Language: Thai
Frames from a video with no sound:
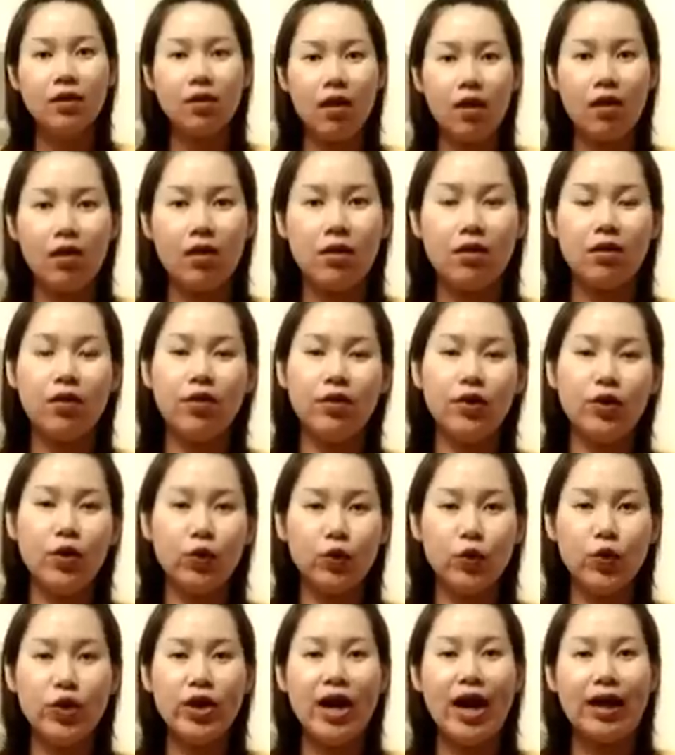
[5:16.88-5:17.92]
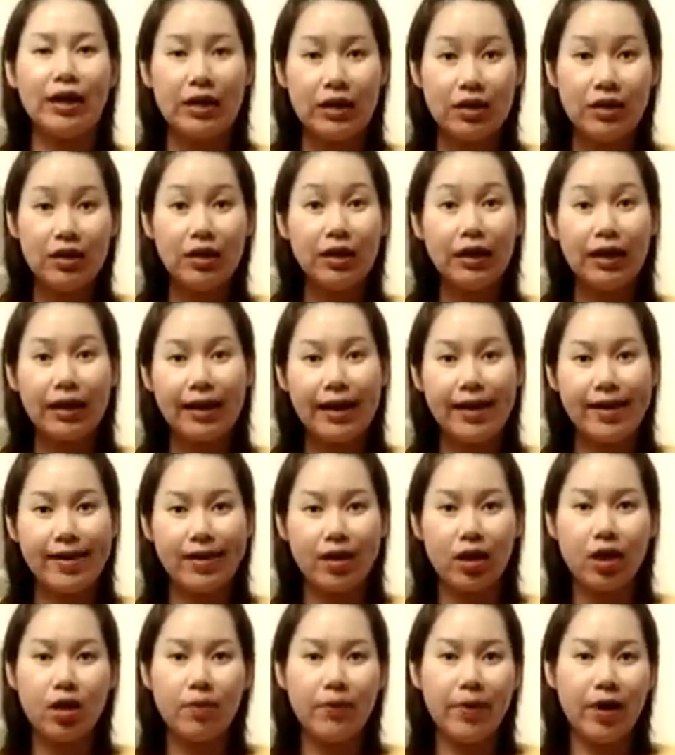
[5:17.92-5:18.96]
ก็ขอยกตัวอย่างนิดนึงละกัน
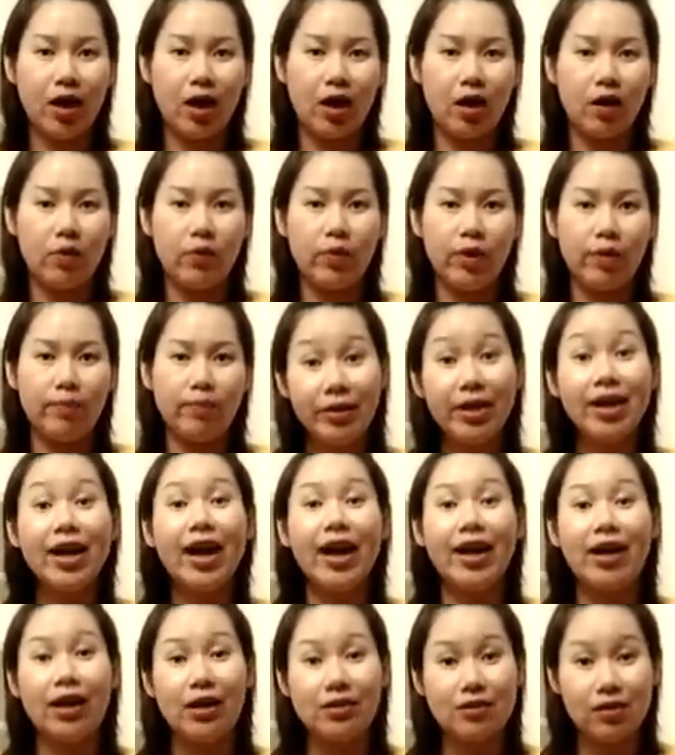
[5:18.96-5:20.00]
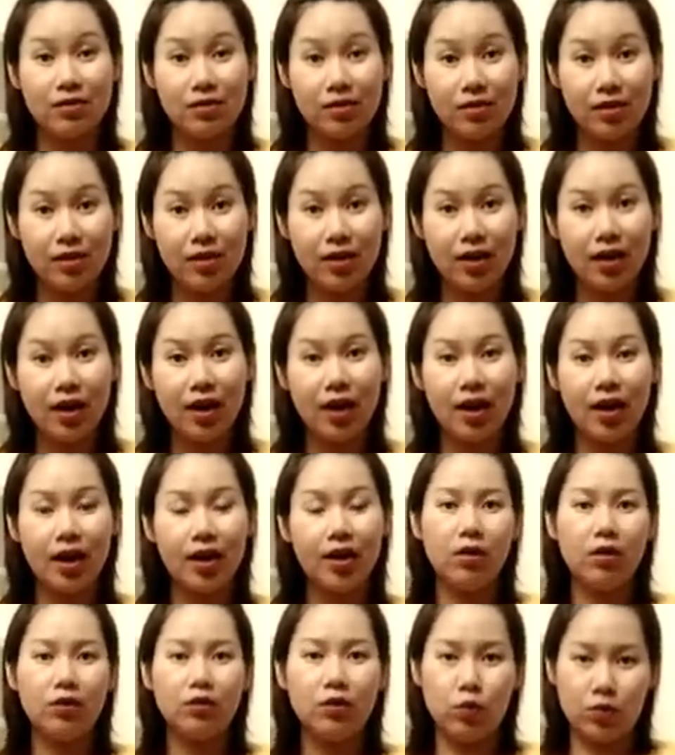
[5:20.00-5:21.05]
เข้าไปหาในเว็บที่ขายยาสตรีนะคะ
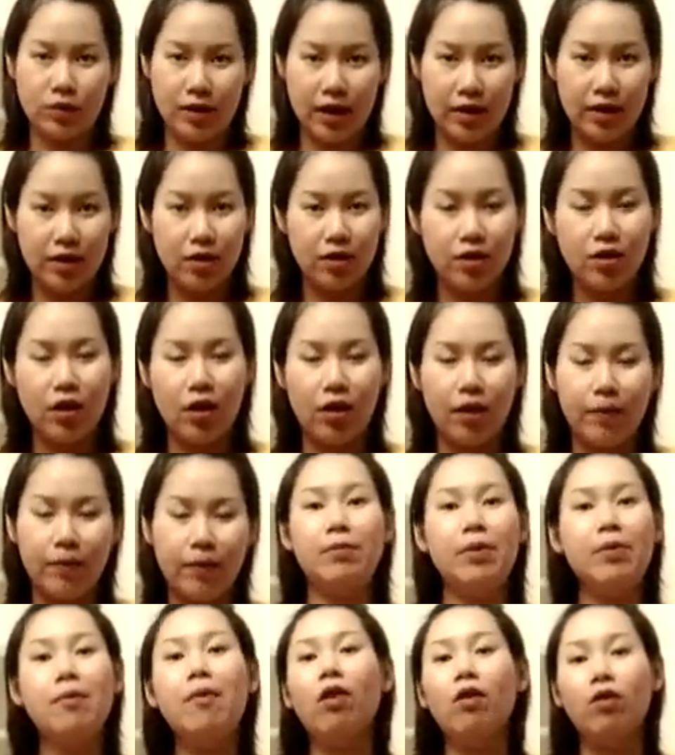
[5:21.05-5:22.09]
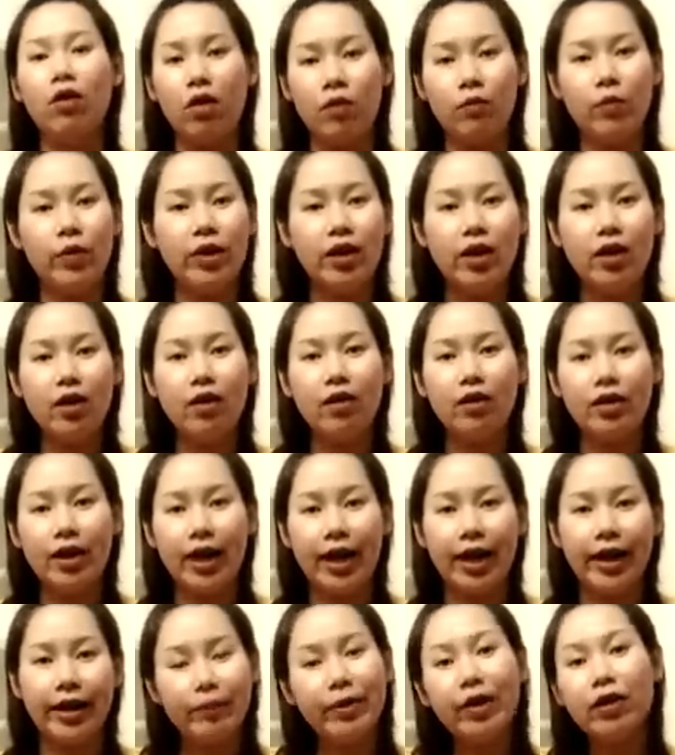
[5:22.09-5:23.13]
ก็ตกใจนิดหน่อยไม่บอกบอกว่ายี่ห้อไหน
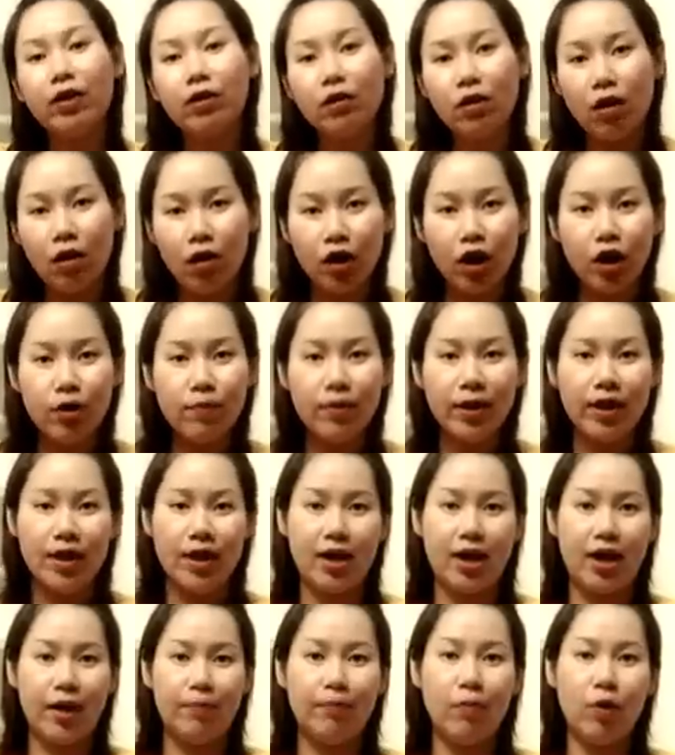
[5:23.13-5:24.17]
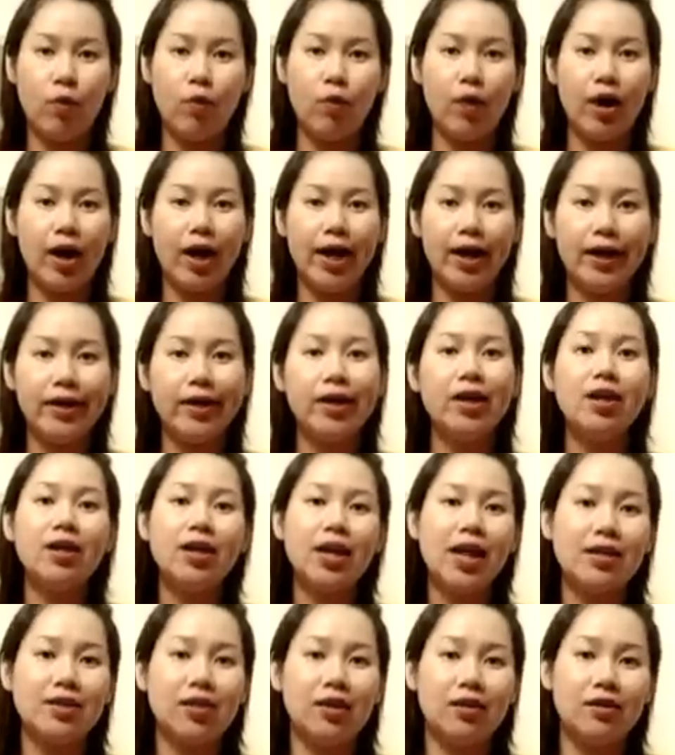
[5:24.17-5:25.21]
มีน้องๆเข้ามาถาม บอกว่ากิน
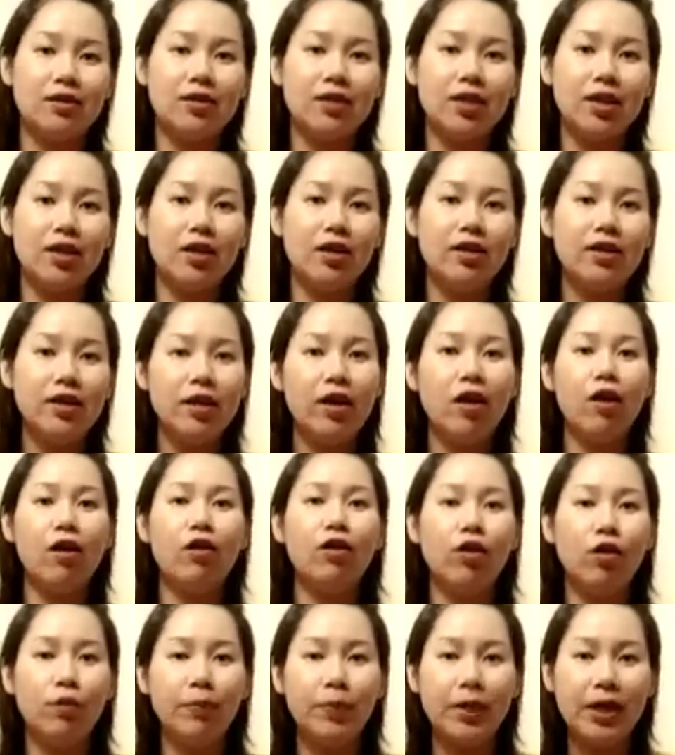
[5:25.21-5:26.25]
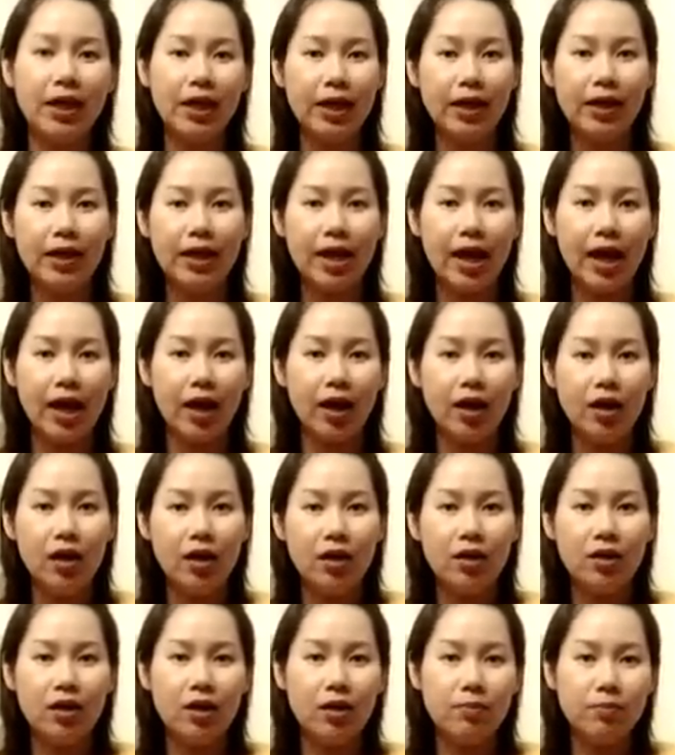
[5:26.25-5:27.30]
ยาสตรียี่ห้อของพี่เนี่ย
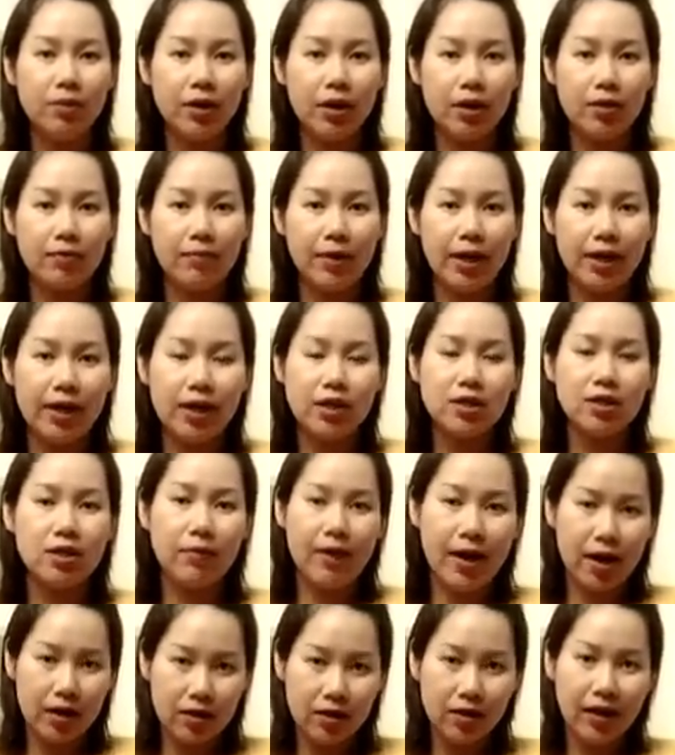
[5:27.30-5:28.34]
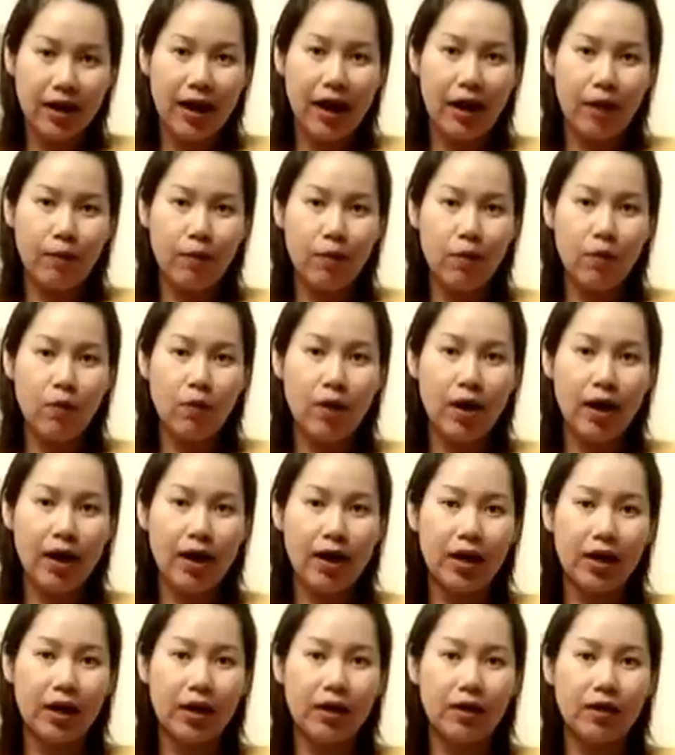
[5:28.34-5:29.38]
เริ่มกินมาได้สักพักหนึ่งแล้วเพราะว่า
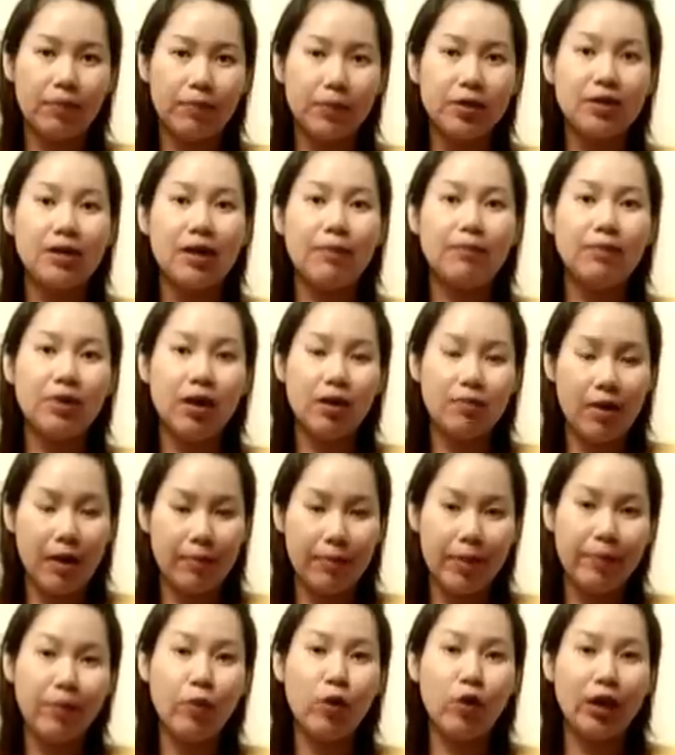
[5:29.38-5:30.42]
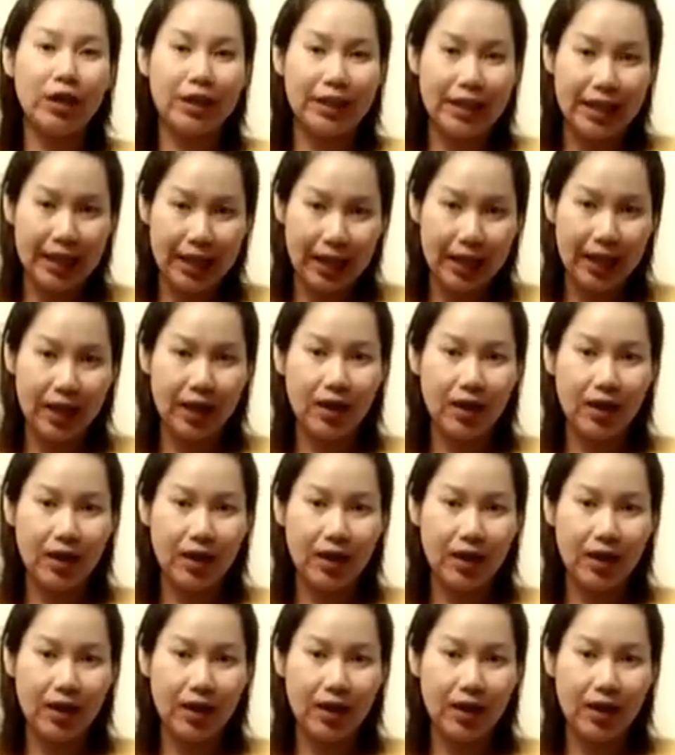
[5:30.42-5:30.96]
ประจำเดือนมาไม่ปกติ